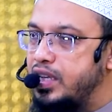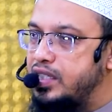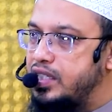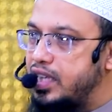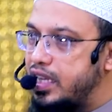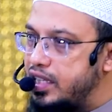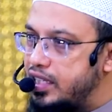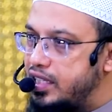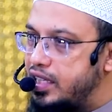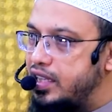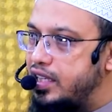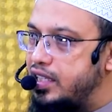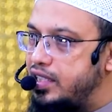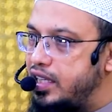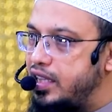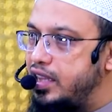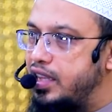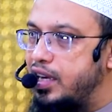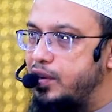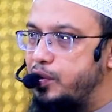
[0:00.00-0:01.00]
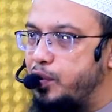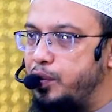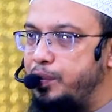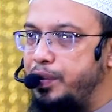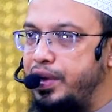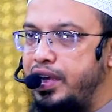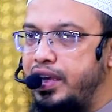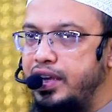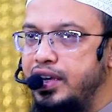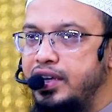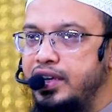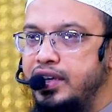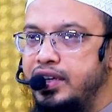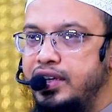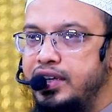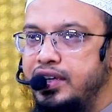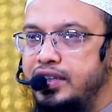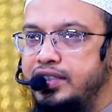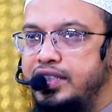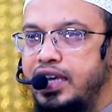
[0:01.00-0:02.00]
সাথে সাথে চিন্তা করবে
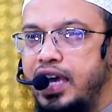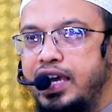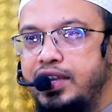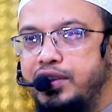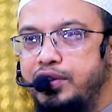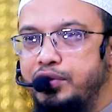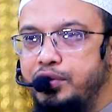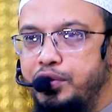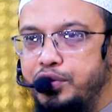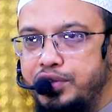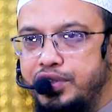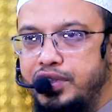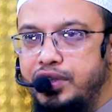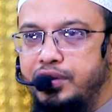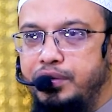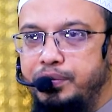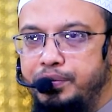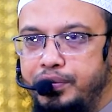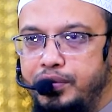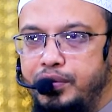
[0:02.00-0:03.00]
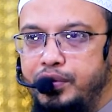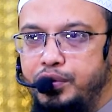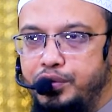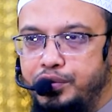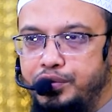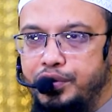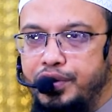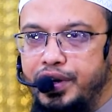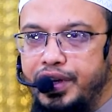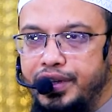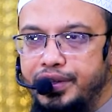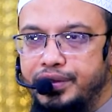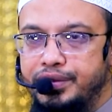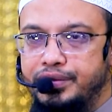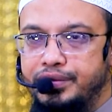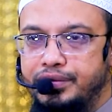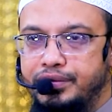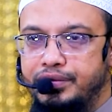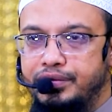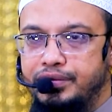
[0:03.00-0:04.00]
যে এই তো ধরছি দুষ্টরে
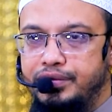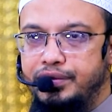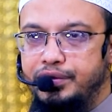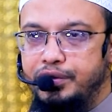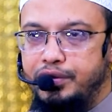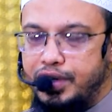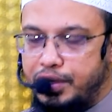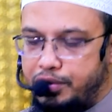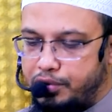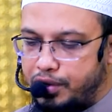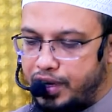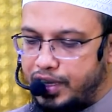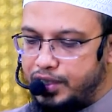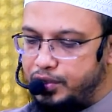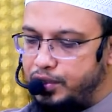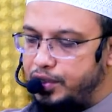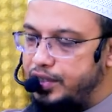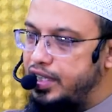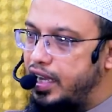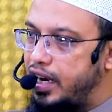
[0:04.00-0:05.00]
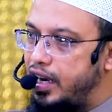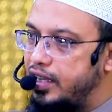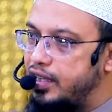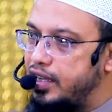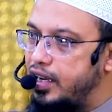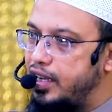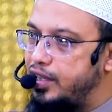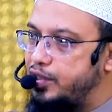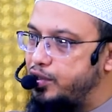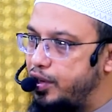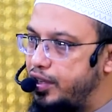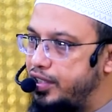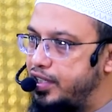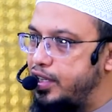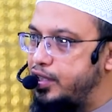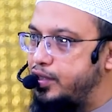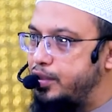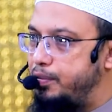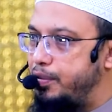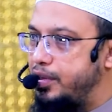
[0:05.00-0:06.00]
গোটা কোরআন জুড়ে যে আল্লাহ তালা
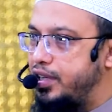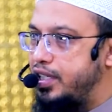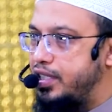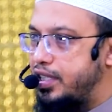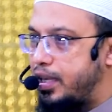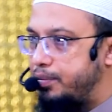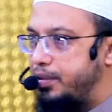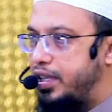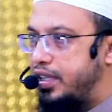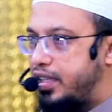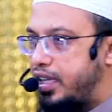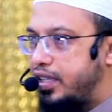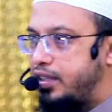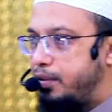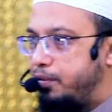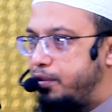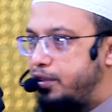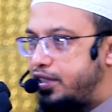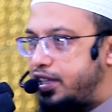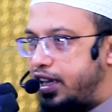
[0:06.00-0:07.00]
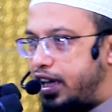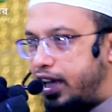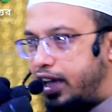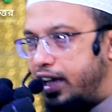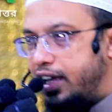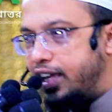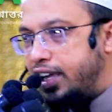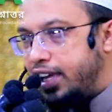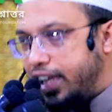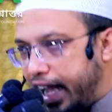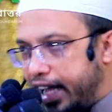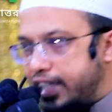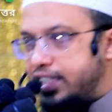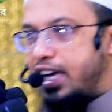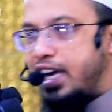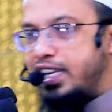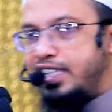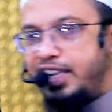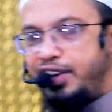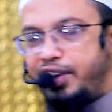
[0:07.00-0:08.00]
শয়তান সম্পর্কে সাবধান থাকতে বলছে এই যে
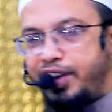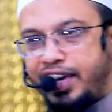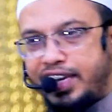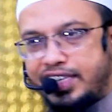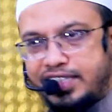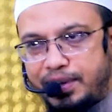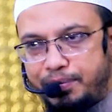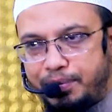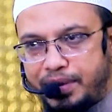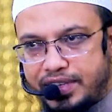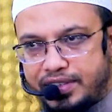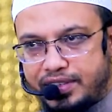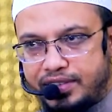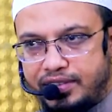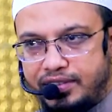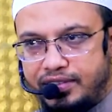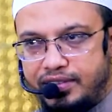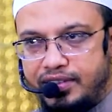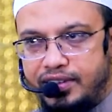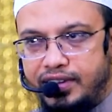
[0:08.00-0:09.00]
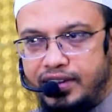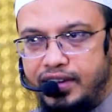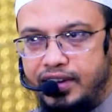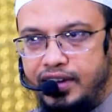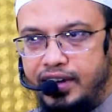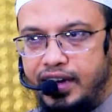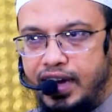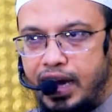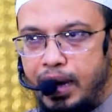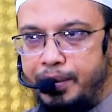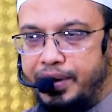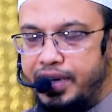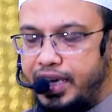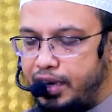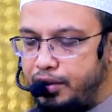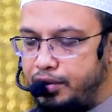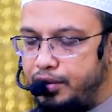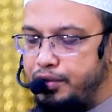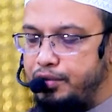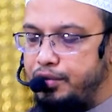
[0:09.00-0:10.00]
হাজির হয়ে গেছে ইবলিস আমাকে
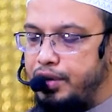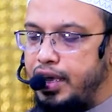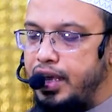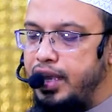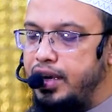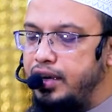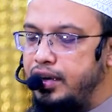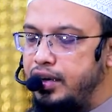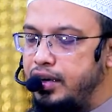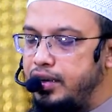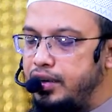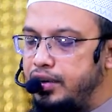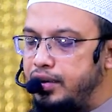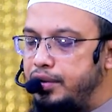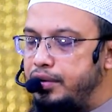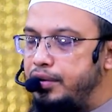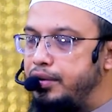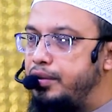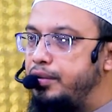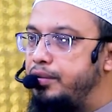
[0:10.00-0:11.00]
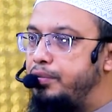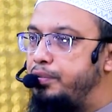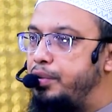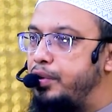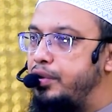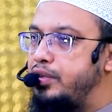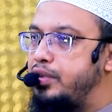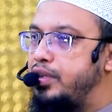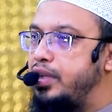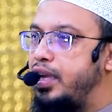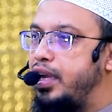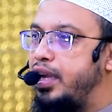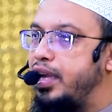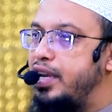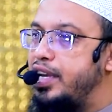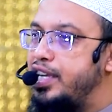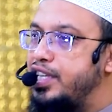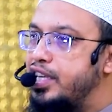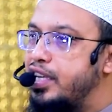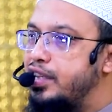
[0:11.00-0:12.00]
এখন কোরআন পড়তে
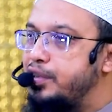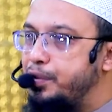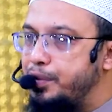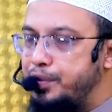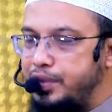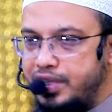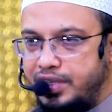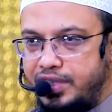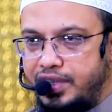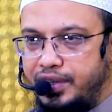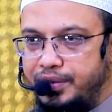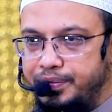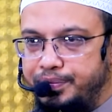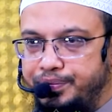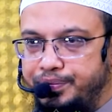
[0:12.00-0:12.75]
নিষেধ করতেছে